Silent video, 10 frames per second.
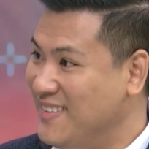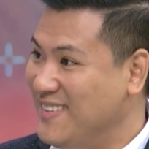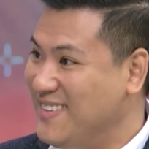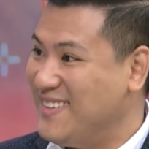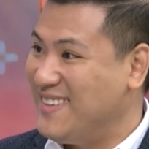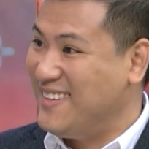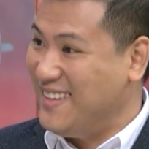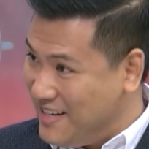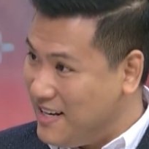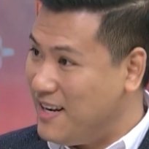เป็นแบบ
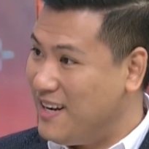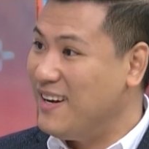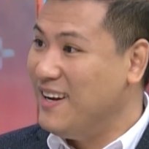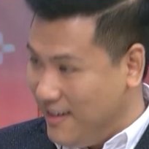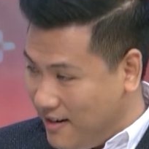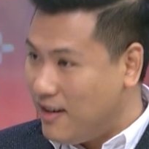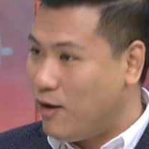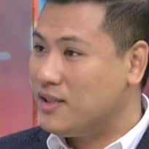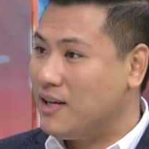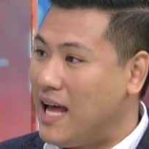กดปุ่มอยู่ใช่ไหมเรา
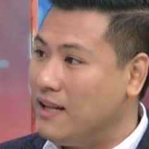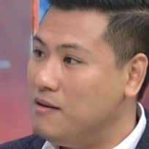เจอร้านท